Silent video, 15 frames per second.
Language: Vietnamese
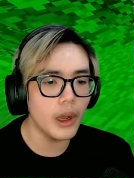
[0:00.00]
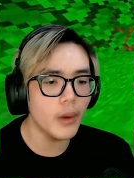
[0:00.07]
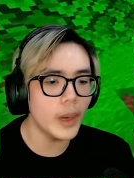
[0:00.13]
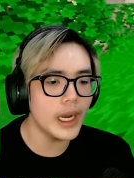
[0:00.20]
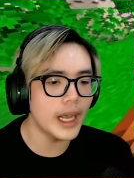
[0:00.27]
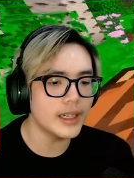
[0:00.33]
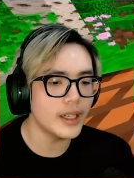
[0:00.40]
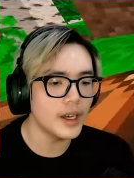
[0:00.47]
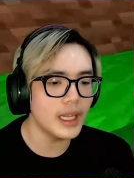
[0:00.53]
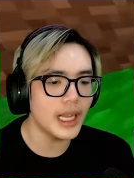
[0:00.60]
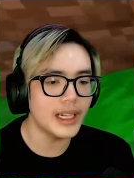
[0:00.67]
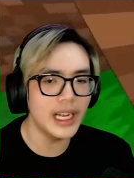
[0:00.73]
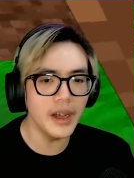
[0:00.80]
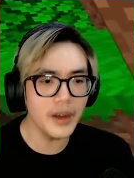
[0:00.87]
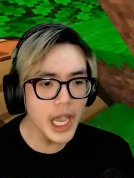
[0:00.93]
cái quy định nữa
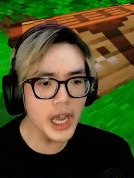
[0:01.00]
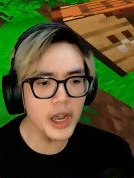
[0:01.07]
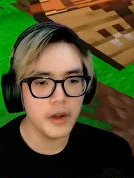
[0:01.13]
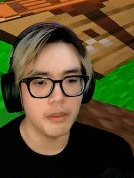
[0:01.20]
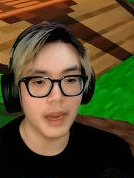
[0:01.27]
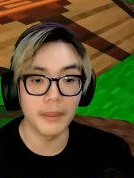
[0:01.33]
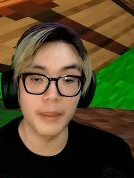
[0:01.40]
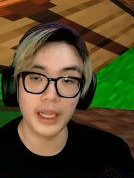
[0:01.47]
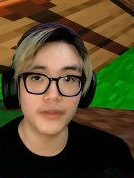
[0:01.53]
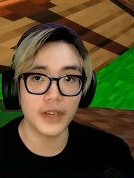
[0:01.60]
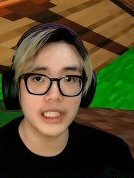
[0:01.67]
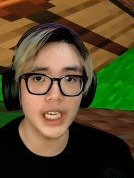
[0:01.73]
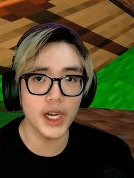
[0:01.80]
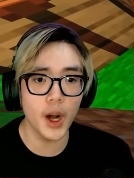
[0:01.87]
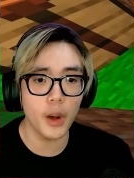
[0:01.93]
là nếu như mà mình và
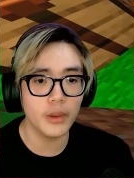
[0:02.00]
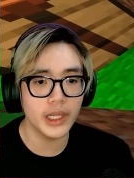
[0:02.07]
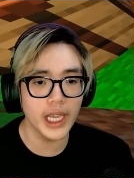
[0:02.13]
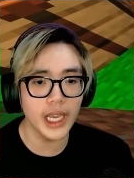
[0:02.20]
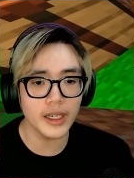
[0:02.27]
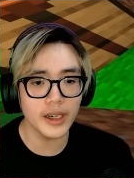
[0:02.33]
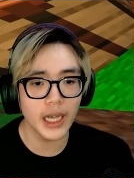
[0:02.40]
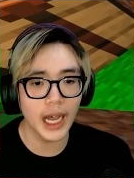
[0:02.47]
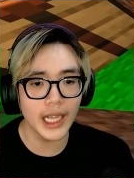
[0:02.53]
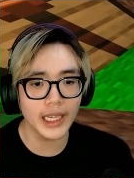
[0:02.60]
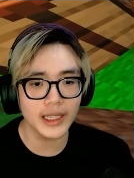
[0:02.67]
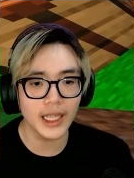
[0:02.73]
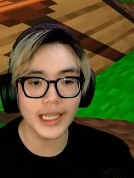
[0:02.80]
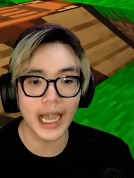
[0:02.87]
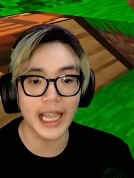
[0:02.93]
siro giết được hết
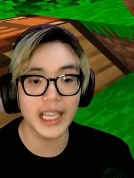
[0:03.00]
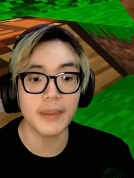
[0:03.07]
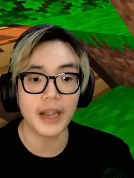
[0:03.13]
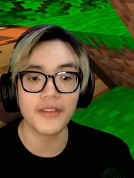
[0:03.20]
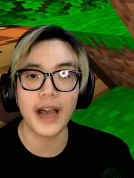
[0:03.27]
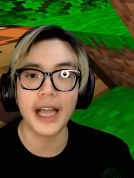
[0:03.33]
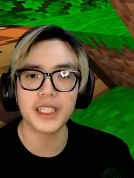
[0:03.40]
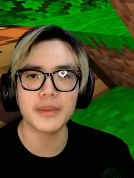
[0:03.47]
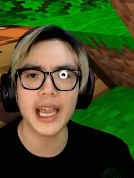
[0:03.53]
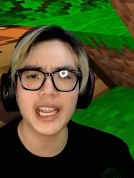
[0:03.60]
tất cả những bạn fan trong